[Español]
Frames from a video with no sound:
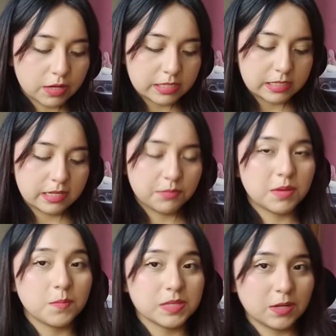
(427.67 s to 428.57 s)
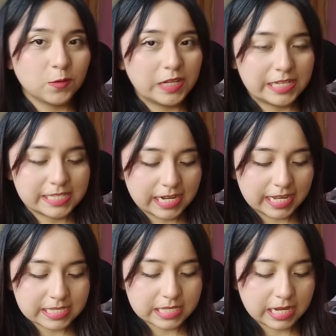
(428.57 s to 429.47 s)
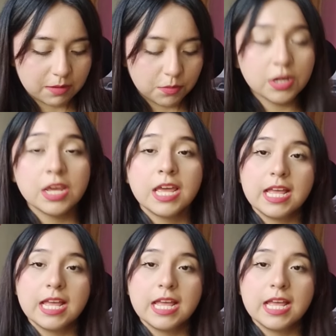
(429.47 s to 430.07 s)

Ahora sí ya voy a empezar a utilizar este jabón